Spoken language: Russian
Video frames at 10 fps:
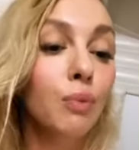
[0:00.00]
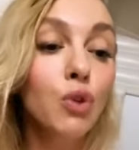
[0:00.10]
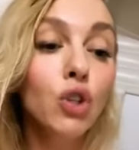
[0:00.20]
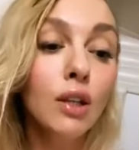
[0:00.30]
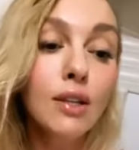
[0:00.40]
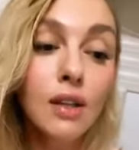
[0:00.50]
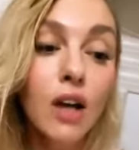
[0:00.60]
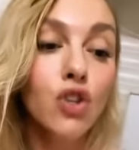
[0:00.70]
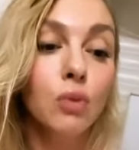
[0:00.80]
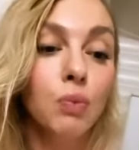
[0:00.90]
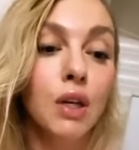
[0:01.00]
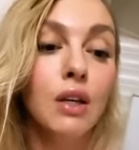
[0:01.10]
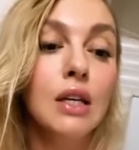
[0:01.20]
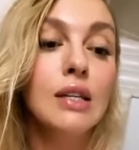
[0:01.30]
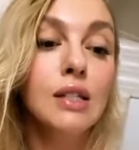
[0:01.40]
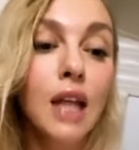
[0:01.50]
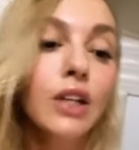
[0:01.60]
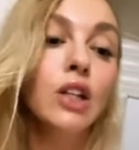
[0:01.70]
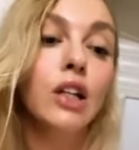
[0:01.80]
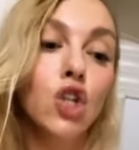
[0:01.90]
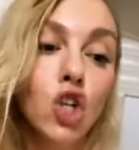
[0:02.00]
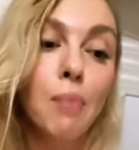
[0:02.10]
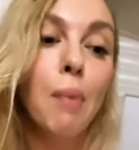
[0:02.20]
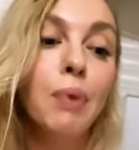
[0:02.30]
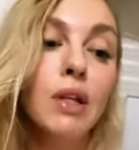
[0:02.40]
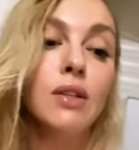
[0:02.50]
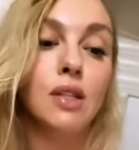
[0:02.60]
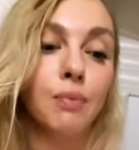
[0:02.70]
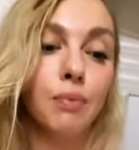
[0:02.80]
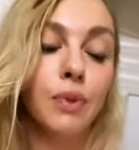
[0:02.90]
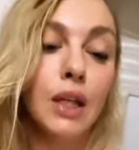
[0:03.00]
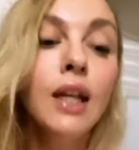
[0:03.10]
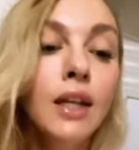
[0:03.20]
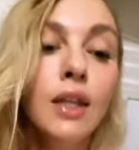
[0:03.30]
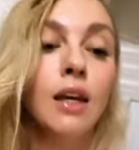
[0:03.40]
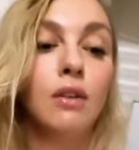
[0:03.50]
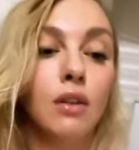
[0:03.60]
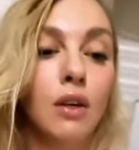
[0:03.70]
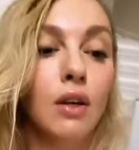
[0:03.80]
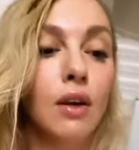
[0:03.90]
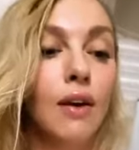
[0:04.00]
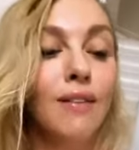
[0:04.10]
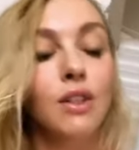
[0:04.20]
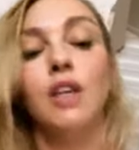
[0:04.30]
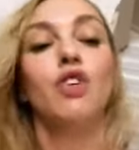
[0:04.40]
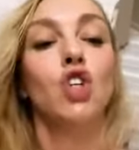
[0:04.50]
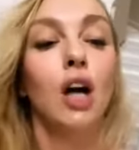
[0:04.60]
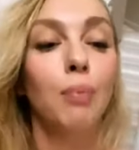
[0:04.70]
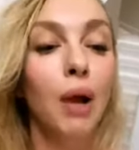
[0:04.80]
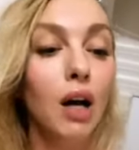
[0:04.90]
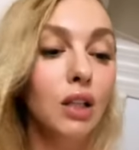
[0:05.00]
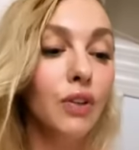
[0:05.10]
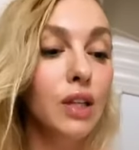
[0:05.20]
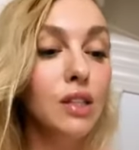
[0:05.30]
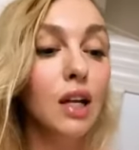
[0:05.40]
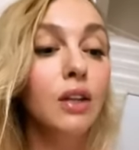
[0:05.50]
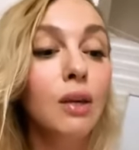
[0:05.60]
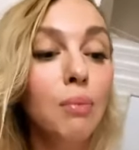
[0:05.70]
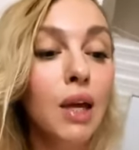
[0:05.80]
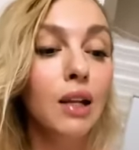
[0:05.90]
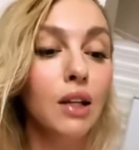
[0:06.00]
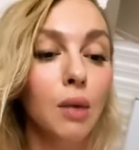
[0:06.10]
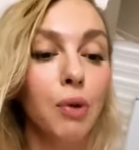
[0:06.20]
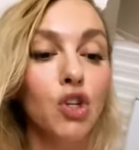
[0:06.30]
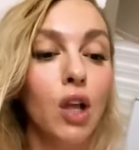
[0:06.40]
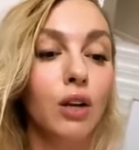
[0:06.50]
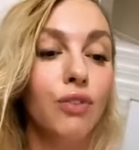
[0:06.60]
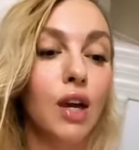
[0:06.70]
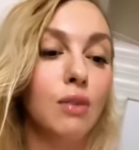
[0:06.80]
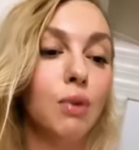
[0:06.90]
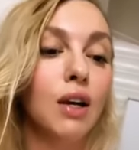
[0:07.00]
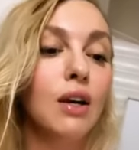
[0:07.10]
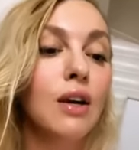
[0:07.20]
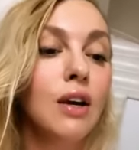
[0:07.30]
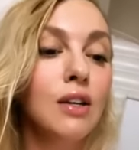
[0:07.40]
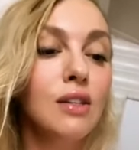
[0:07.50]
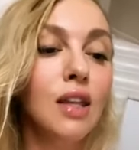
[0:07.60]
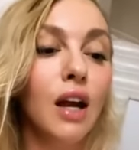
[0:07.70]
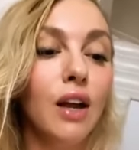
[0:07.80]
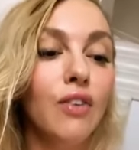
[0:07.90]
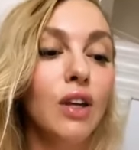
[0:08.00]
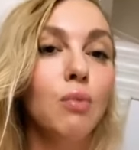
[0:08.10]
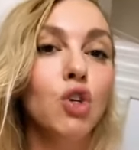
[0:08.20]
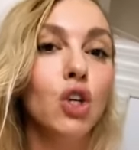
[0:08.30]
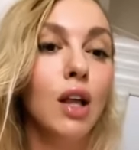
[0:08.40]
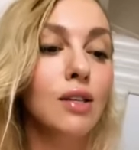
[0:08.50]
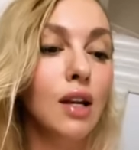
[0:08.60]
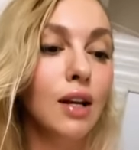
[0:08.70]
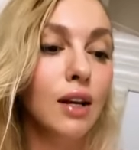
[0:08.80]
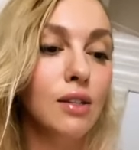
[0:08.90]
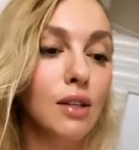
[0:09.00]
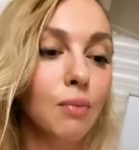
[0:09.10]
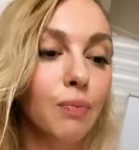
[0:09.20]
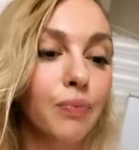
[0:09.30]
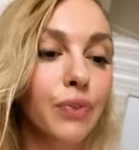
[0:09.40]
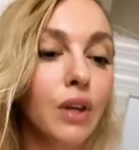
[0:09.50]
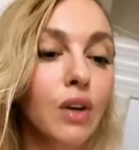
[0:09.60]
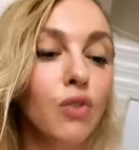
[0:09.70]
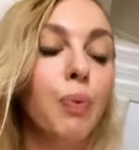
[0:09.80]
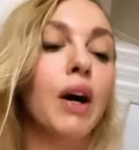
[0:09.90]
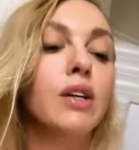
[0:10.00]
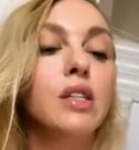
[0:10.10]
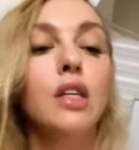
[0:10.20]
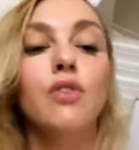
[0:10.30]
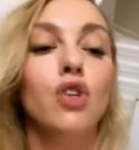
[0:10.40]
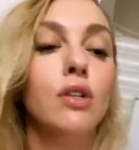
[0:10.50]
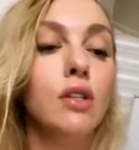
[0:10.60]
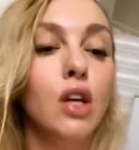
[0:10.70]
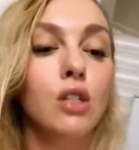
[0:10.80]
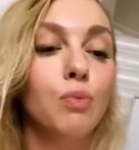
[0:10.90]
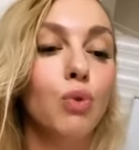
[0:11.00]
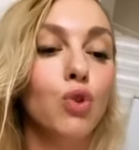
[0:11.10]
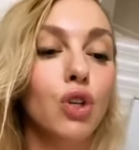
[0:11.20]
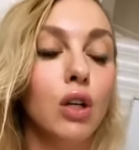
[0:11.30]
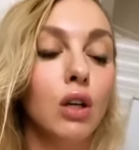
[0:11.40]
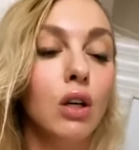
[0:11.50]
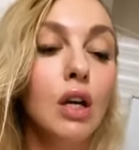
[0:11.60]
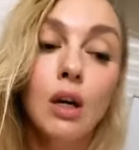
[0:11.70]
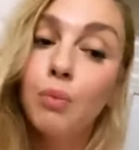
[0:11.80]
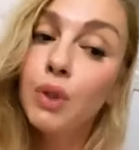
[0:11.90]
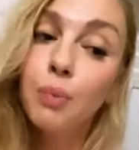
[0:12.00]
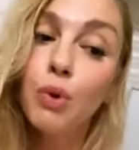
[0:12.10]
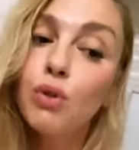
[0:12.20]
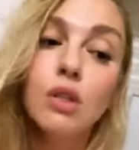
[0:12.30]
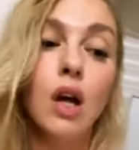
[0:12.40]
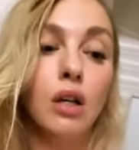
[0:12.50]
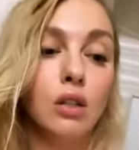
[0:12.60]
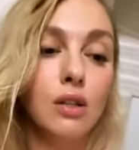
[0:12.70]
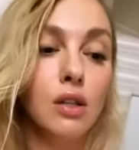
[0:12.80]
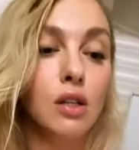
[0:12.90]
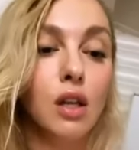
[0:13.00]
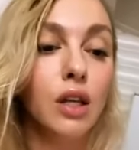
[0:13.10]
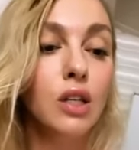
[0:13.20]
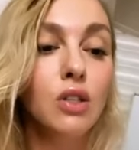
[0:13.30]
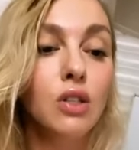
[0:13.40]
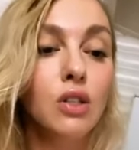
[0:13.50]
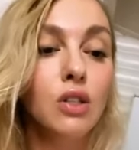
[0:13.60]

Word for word: Может, она скажет мне, станет ли жаба принцем или нет?» Девочка обрадовалась или немедленно пошла к ведьме. Старая ведьма жила за лесом, в покосившейся избушке. «Мне бы узнать», — рассказала ей